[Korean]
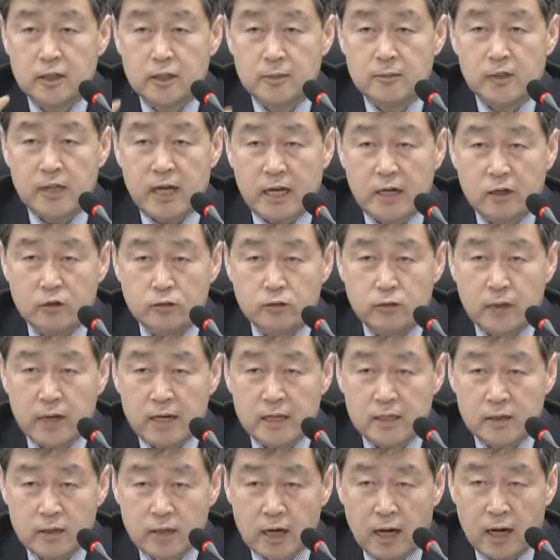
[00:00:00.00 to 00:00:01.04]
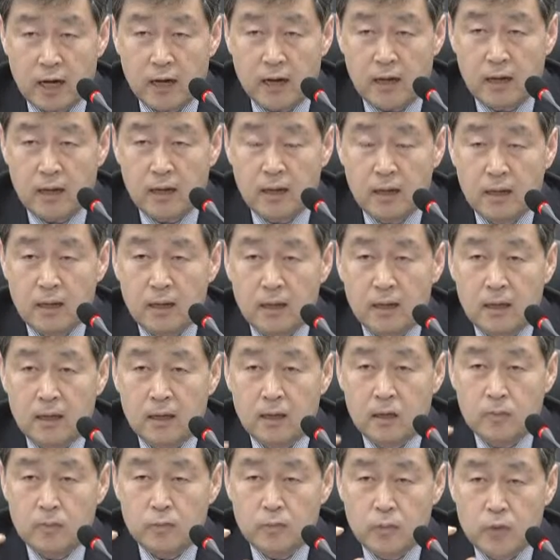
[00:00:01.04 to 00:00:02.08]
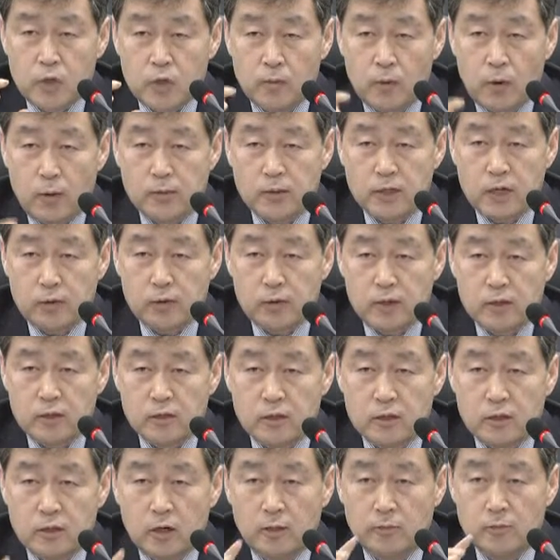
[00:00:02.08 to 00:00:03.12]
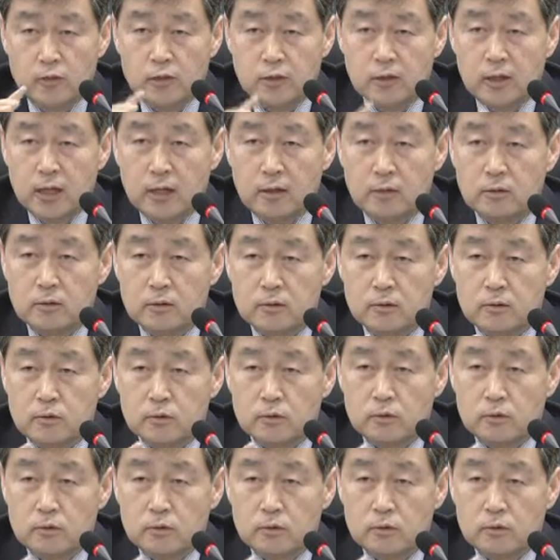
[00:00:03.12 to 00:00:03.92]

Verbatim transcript: 어렵지 않을 수가 있으나 비보험 사고에 있어서는 엄청난